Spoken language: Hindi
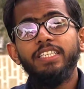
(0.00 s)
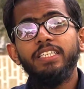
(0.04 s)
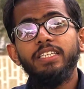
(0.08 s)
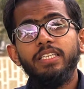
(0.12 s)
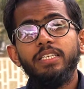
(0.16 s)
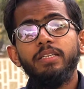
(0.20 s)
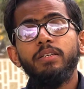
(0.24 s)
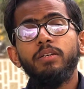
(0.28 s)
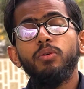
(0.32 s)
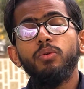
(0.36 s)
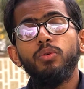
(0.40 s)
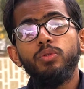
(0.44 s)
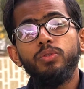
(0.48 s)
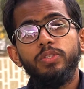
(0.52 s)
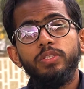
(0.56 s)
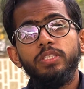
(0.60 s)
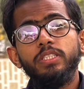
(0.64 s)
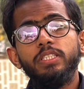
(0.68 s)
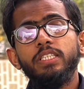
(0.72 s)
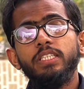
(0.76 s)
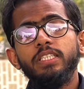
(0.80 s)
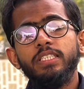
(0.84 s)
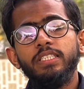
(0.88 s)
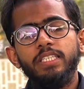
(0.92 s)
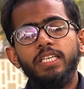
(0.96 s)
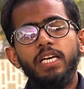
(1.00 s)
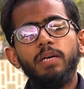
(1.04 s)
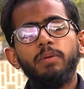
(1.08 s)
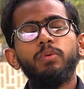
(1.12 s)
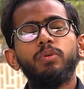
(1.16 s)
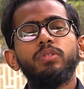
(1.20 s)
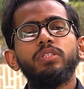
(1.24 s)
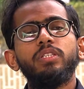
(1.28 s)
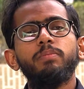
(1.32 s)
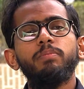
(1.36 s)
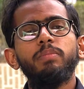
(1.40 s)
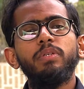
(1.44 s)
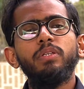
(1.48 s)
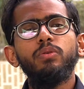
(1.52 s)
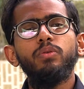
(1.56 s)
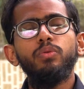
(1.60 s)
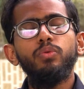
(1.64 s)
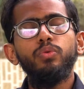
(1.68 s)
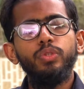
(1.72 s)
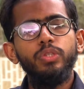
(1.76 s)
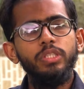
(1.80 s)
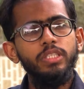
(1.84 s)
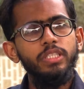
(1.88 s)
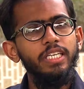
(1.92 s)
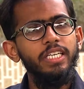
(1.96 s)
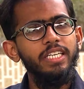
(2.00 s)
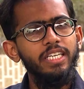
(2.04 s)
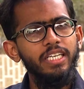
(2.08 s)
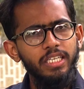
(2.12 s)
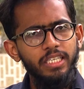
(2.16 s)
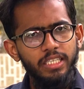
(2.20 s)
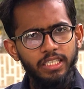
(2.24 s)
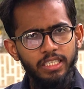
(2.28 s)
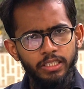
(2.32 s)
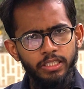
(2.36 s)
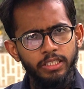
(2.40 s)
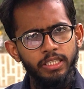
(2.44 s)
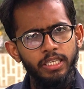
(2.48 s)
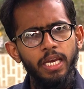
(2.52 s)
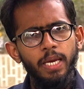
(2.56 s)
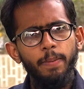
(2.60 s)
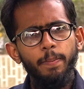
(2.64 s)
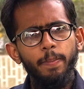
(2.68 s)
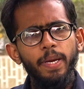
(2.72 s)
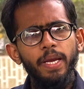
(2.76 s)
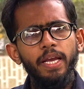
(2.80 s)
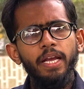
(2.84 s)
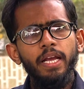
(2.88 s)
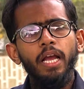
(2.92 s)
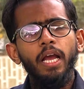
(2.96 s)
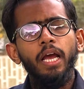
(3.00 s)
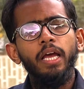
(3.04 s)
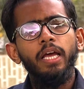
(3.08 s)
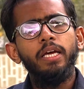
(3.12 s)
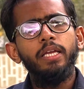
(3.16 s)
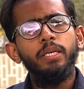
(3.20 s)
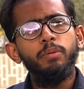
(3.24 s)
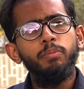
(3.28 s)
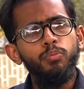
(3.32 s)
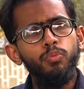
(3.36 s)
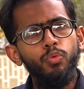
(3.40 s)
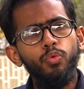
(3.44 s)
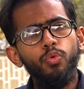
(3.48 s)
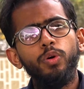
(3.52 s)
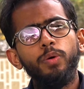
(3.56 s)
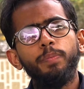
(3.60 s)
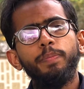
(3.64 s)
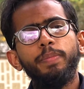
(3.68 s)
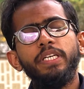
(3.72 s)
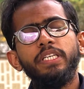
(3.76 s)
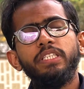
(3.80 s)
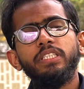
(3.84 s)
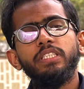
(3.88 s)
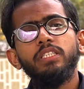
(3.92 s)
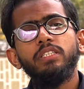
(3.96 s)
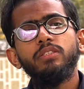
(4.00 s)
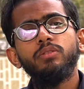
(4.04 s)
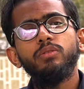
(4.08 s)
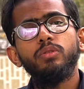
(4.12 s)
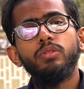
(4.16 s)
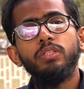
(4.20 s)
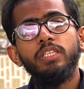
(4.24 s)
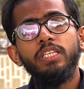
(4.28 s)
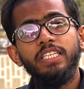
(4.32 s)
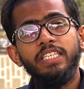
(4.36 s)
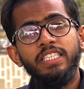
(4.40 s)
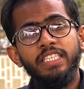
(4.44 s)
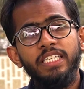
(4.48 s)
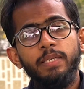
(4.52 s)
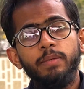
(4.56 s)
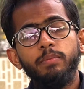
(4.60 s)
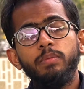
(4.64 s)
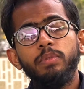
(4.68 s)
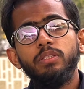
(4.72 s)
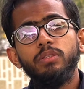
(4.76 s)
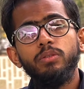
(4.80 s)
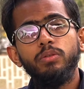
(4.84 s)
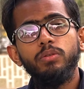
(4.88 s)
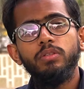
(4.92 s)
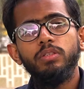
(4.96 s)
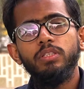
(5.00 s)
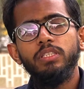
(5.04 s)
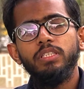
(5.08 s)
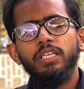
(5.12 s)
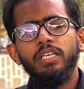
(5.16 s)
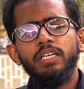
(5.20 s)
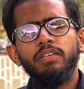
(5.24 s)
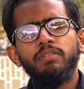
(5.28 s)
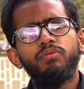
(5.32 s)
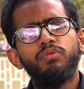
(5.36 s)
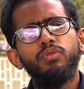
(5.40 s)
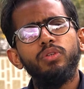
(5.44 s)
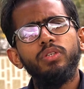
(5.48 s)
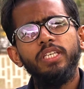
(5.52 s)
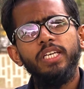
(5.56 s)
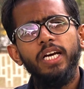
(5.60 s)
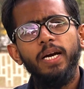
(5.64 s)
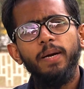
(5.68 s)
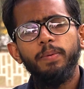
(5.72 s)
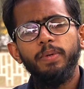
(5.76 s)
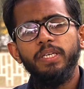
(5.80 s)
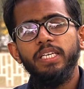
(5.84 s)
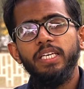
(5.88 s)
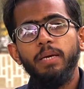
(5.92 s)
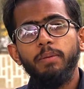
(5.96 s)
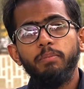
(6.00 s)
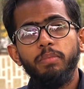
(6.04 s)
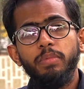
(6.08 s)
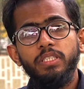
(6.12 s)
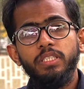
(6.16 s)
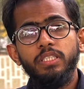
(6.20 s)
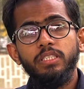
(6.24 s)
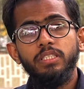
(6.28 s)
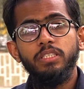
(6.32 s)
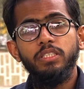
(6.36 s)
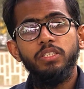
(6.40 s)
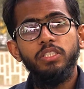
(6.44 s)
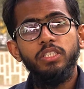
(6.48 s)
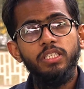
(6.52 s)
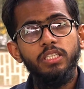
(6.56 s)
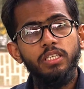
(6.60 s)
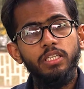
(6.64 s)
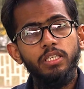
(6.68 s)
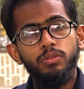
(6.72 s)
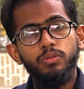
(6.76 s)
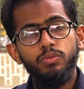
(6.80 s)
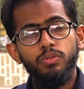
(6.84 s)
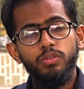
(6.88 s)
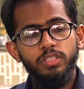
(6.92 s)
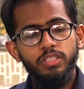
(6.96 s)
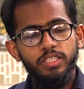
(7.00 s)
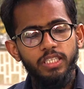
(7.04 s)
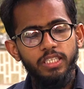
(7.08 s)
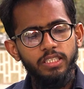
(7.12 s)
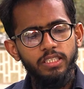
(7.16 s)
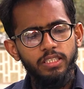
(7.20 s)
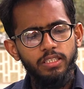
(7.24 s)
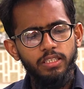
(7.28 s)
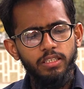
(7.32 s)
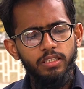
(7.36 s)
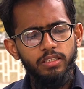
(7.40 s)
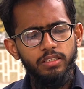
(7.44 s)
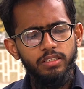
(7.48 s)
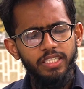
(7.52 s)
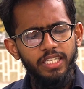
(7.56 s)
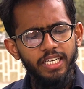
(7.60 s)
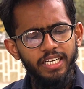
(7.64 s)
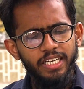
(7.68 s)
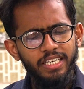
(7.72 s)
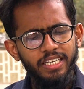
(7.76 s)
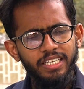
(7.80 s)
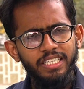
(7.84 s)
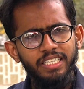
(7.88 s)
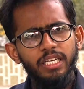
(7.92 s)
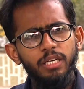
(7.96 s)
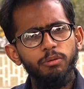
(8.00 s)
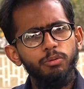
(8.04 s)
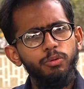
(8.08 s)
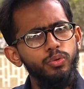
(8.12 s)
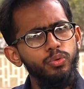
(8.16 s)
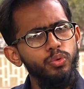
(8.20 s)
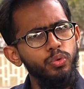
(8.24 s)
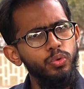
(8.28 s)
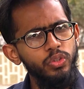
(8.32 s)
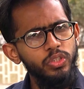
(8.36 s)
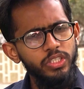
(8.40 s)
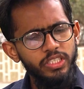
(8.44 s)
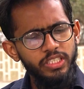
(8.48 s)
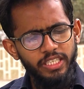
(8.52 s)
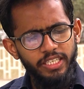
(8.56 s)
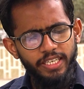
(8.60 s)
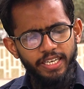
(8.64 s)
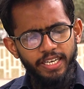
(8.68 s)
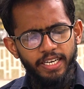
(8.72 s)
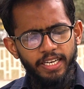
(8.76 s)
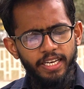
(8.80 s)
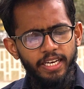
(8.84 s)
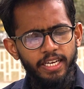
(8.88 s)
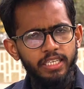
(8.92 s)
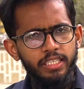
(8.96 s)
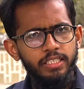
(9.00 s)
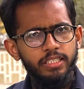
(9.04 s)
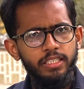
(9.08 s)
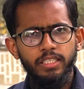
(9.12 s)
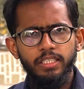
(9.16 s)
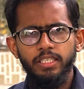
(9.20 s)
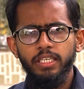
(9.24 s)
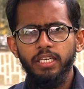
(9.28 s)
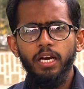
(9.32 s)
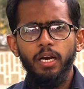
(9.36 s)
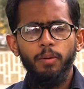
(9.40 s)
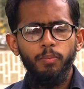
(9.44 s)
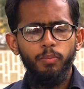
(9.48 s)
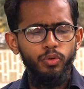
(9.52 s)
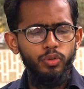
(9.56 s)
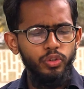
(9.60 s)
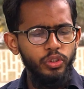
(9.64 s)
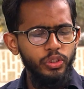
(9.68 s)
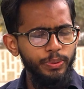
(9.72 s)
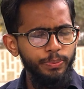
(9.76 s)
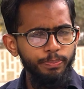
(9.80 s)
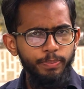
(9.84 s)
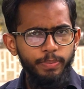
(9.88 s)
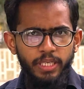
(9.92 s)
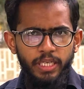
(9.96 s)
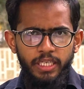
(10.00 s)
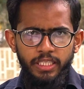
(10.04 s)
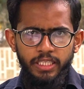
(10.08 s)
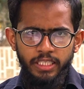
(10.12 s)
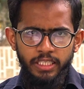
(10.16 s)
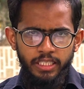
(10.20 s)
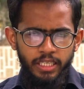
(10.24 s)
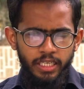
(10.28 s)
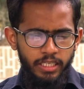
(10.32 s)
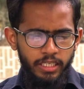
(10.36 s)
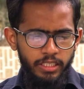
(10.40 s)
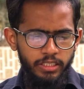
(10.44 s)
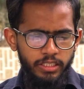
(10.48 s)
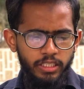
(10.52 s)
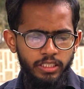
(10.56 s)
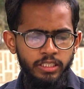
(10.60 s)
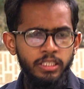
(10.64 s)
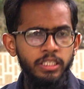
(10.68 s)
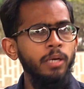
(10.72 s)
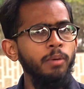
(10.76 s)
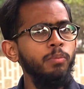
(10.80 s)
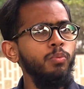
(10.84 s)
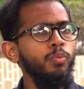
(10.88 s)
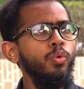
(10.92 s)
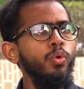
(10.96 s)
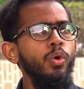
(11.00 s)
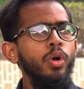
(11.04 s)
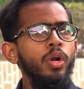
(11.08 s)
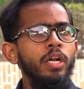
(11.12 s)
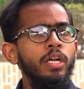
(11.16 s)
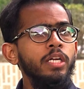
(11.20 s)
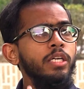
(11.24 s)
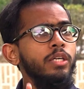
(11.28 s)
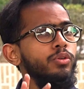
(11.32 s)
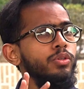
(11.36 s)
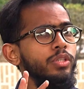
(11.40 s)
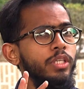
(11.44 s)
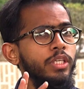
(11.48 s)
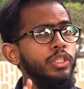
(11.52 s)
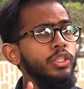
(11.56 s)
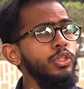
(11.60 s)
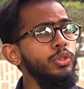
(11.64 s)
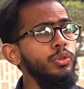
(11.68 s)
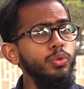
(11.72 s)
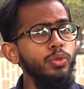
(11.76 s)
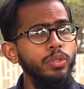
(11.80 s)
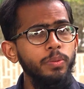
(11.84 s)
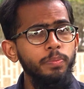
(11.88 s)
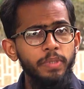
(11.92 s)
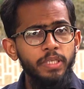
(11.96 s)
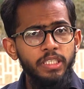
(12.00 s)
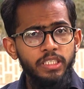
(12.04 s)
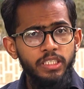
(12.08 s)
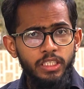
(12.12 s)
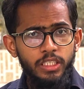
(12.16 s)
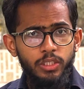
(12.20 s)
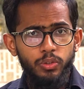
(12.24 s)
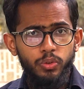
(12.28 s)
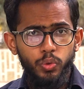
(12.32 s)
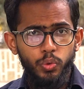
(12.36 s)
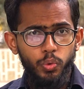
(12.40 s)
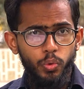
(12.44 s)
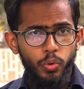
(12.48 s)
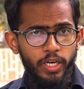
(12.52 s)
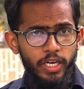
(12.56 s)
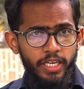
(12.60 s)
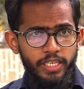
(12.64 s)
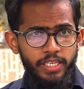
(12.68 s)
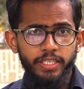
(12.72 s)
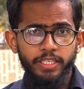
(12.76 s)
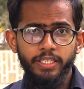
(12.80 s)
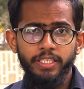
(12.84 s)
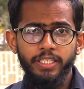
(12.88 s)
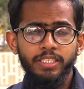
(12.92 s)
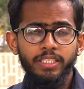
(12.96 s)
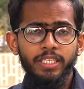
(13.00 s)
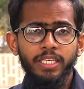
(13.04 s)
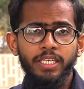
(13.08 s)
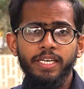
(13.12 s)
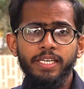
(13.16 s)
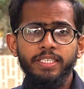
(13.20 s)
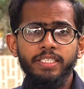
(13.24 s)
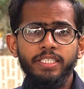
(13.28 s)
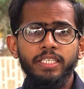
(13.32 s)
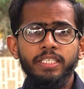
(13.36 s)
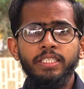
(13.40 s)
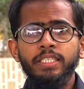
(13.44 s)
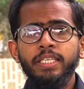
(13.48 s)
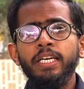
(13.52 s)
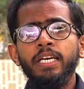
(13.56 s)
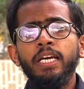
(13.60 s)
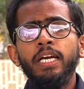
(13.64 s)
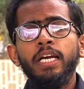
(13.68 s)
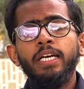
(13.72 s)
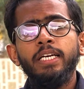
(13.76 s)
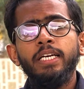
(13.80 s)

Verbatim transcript: ईयर के ओस की एग्ज़ाम होता है बिल्कुल उसी तरह का एग्ज़ाम है यानी मोक पेशेंट्स होते हैं डमीज़ होती हैं वही आपकी एमरजेंसी टेक्निक्स उन्होंने सेट चेक करनी है आपको स्विचेस लगाने आने चाहिए आपको सी देना आना चाहिए आपको कोई अक्यूट पेशेंट है उसको हैंडल करना आना चाहिए